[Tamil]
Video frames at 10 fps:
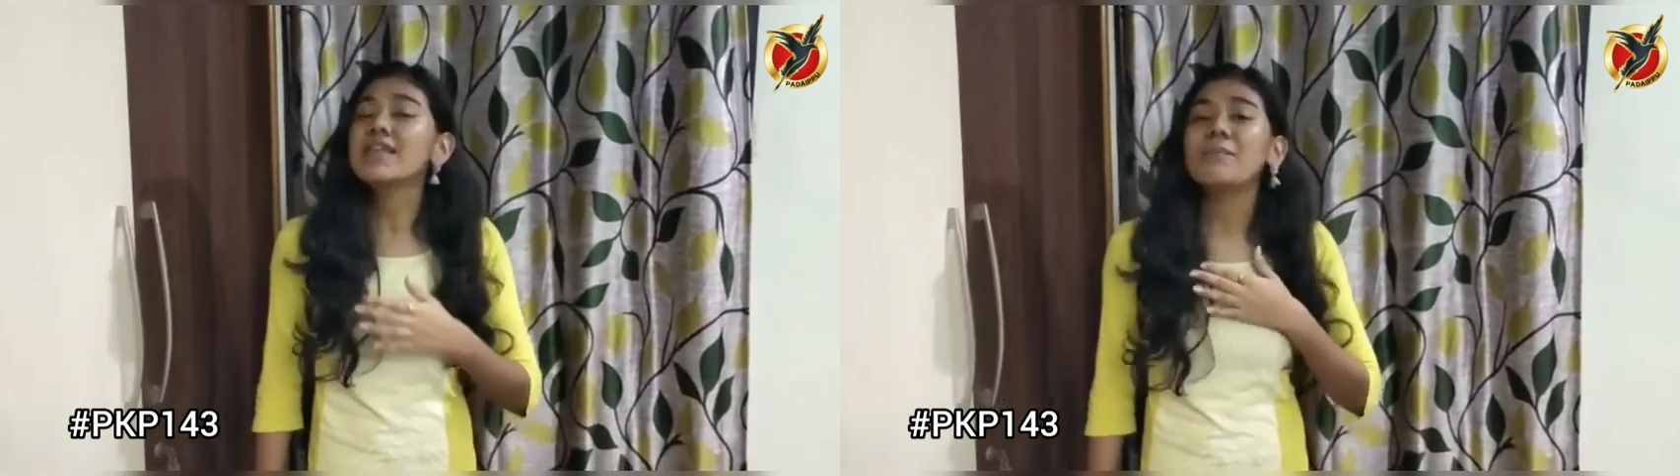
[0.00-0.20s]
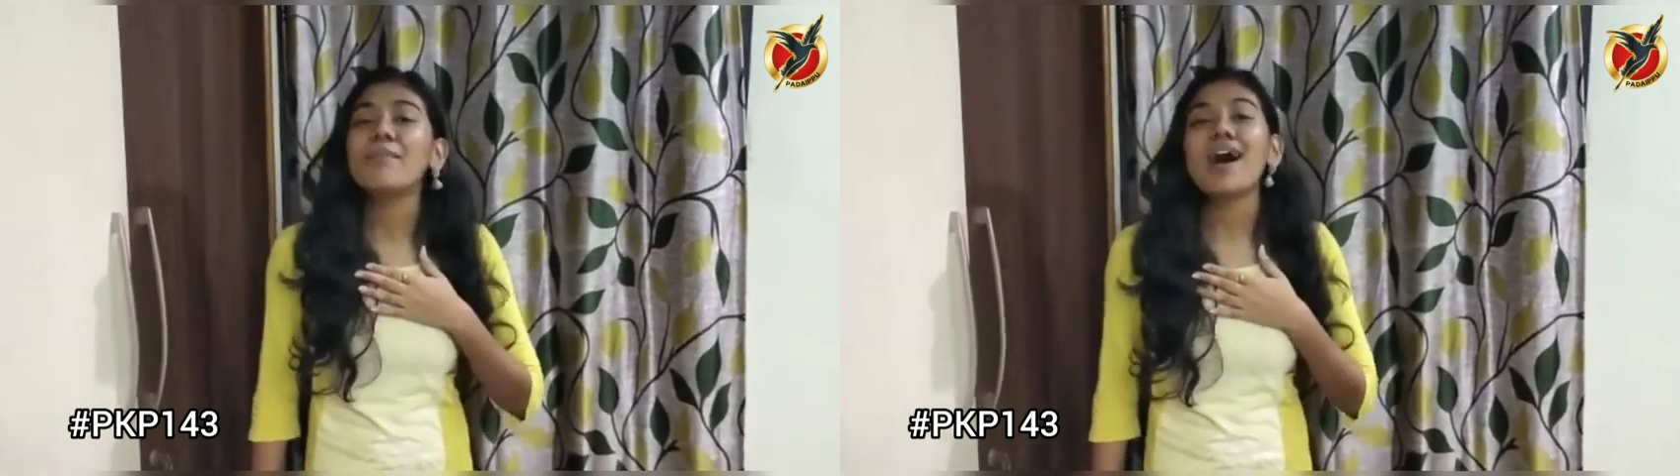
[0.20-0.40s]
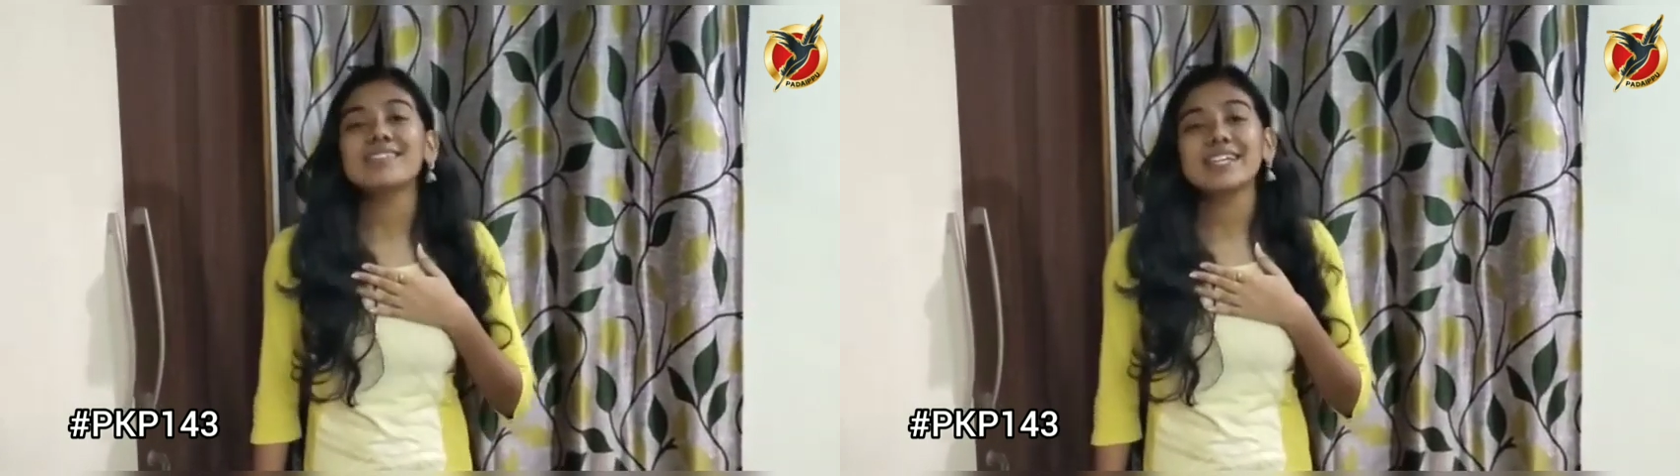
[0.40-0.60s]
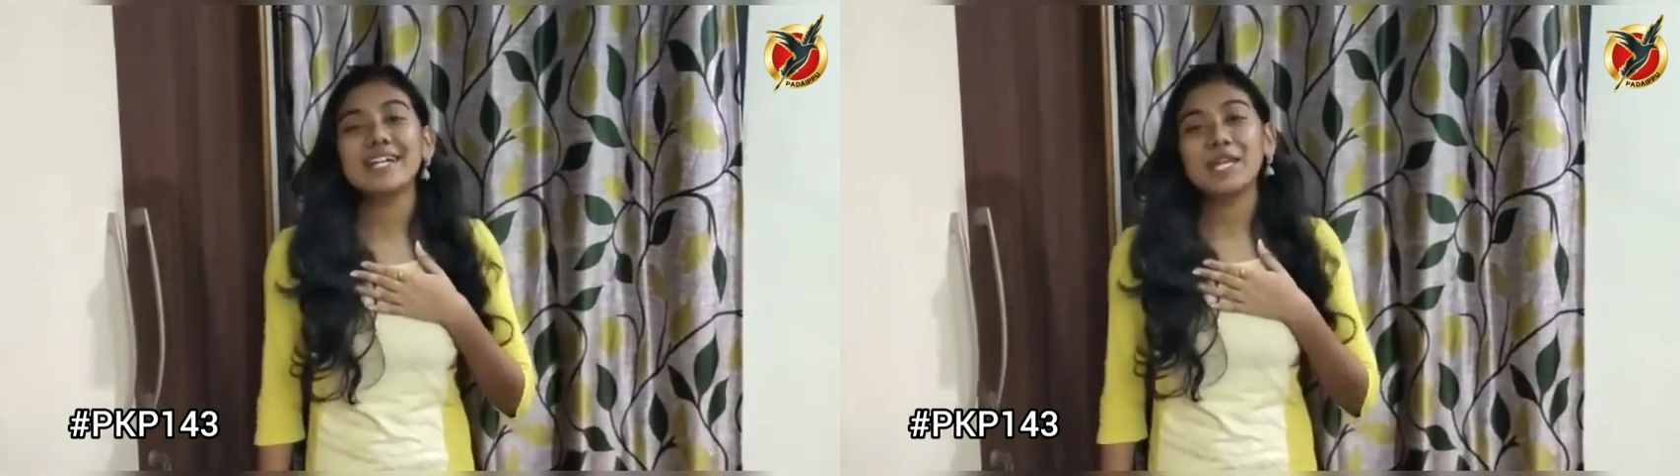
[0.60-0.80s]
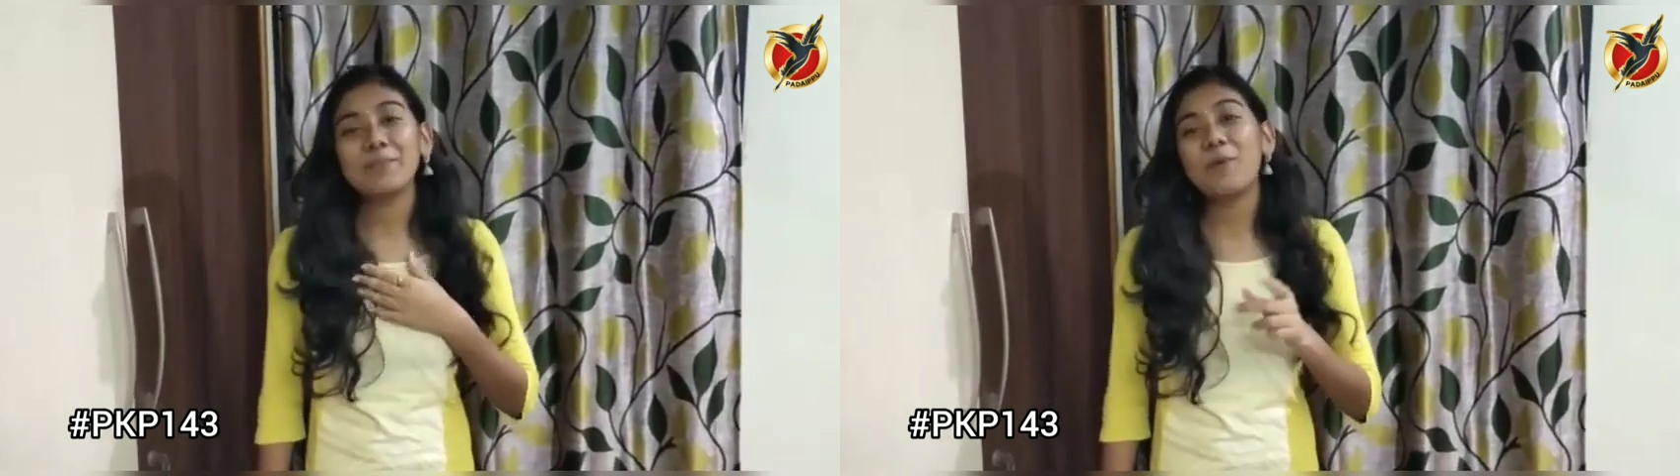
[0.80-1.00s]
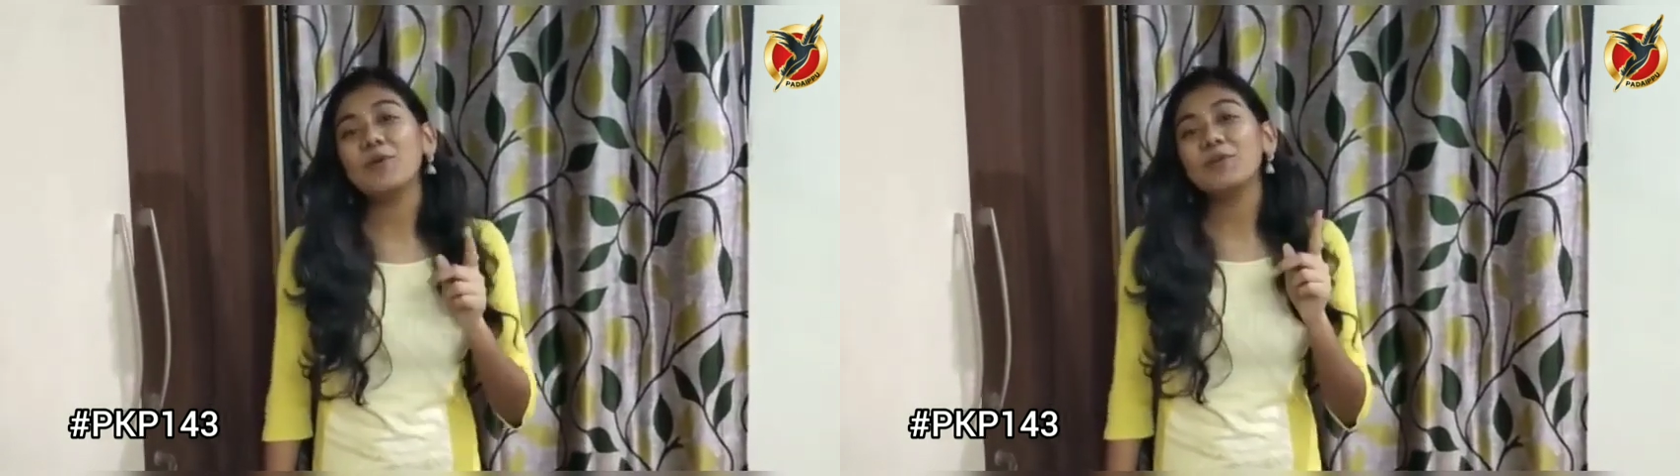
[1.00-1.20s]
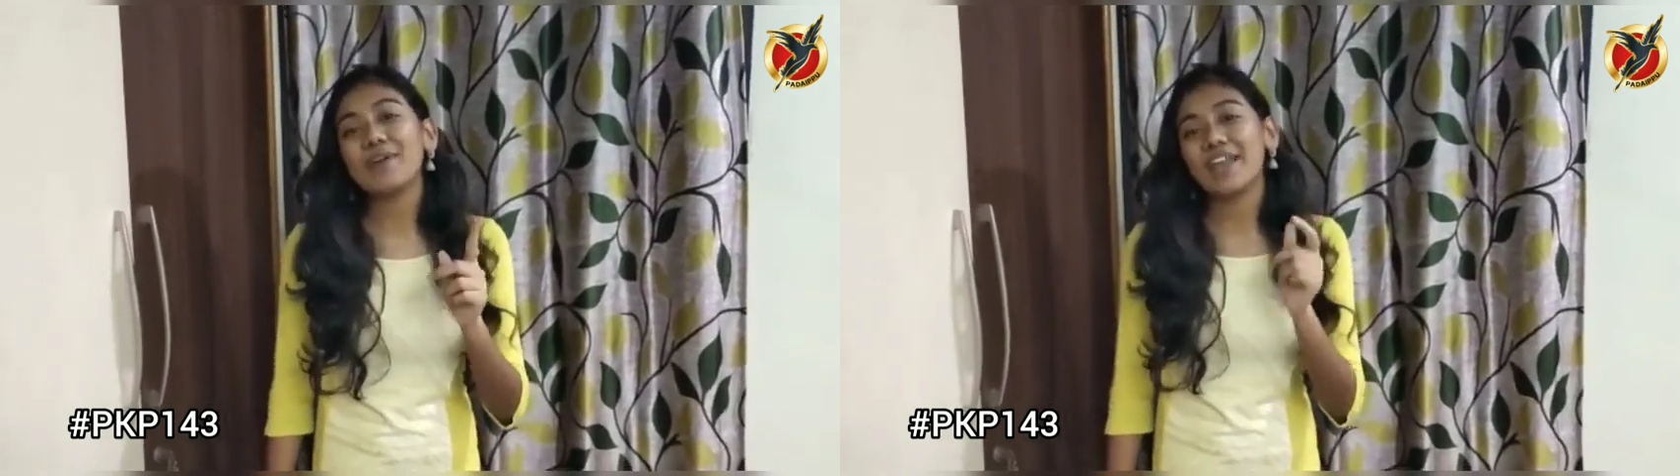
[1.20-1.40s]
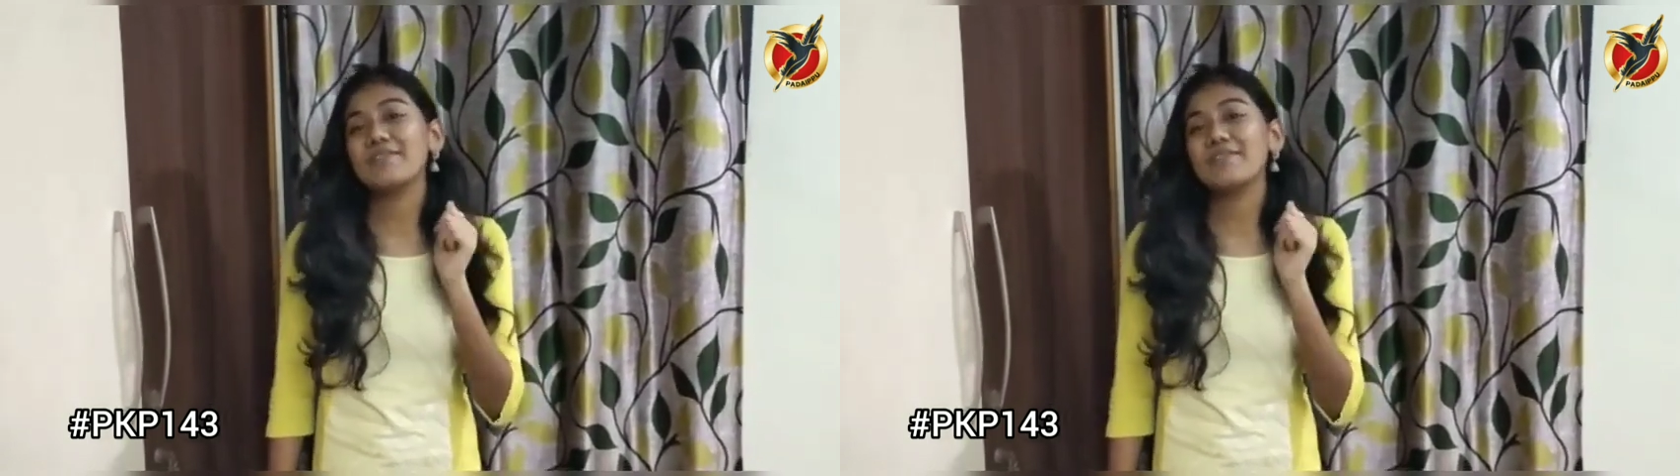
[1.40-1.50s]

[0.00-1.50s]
நம் மாசைகள் எப்போதும்